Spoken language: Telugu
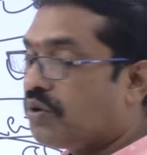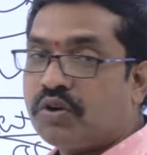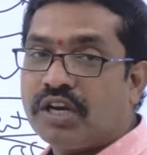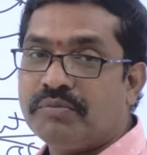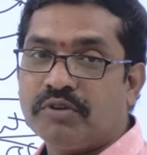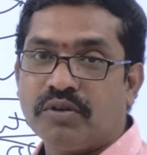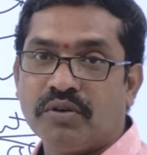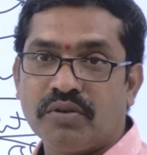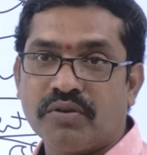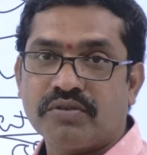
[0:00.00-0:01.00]
ఒకళ్ళేమో
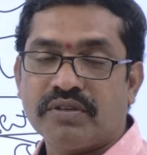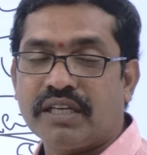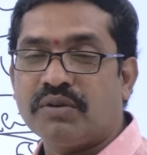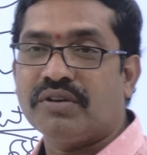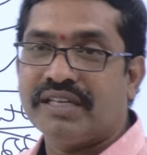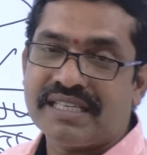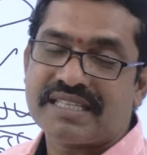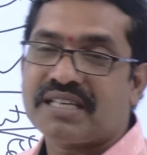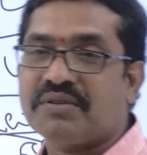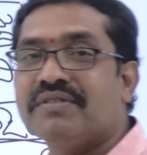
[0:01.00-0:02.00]
డోలు కొడుతుంటే ఇంకోళ్ళు ఏం
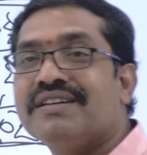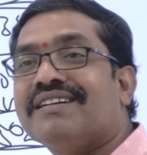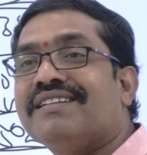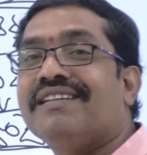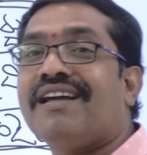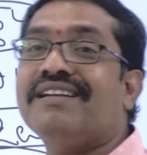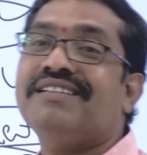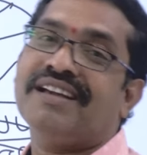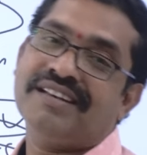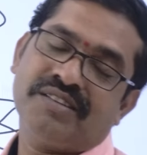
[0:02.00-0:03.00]
చేస్తారు
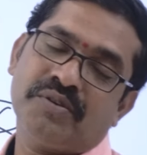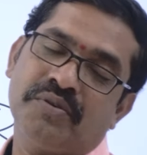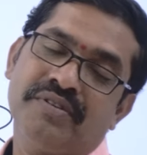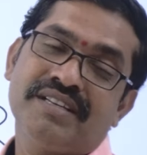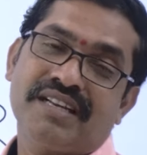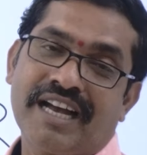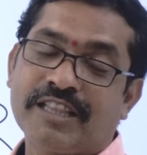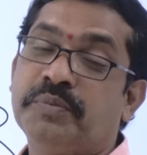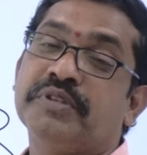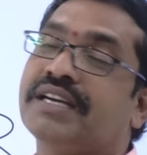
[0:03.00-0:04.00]
నాట్యాన్నితో
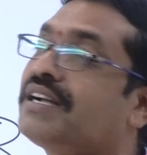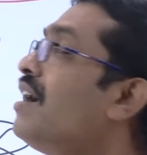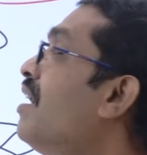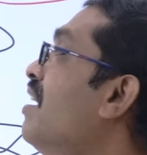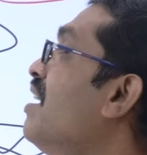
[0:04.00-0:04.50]
అద్భుతంగా